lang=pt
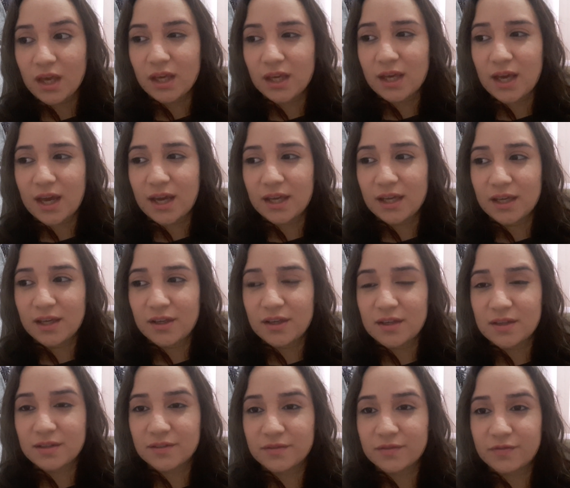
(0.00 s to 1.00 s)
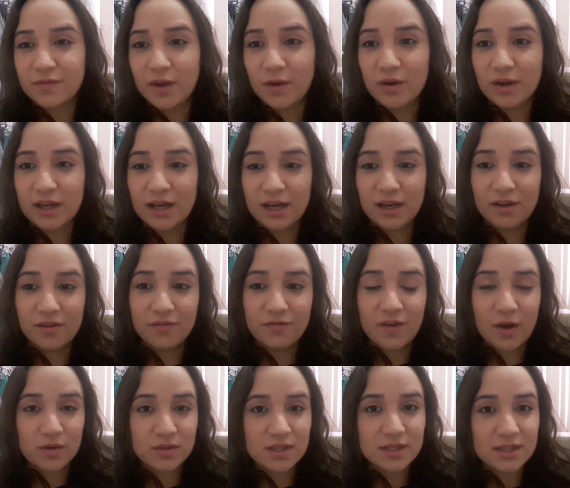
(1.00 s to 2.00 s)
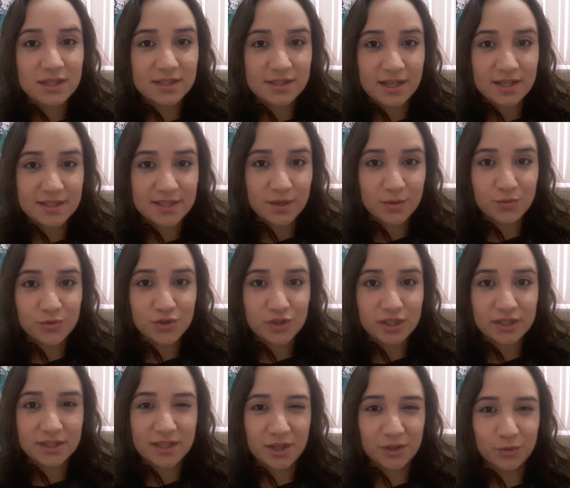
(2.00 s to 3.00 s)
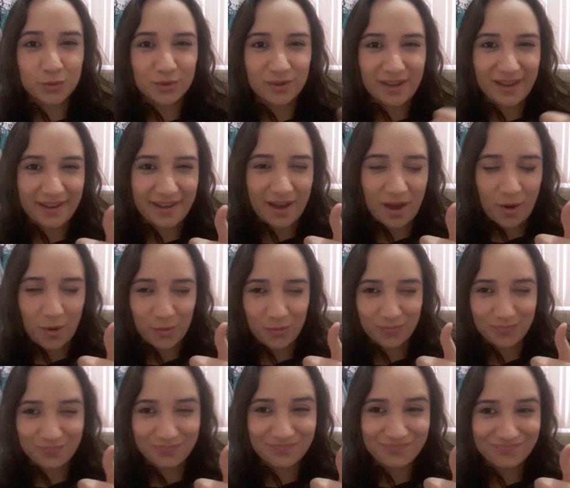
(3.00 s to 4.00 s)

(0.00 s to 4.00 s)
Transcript: E aí veio aquela falsa sensação de que tá tudo legal.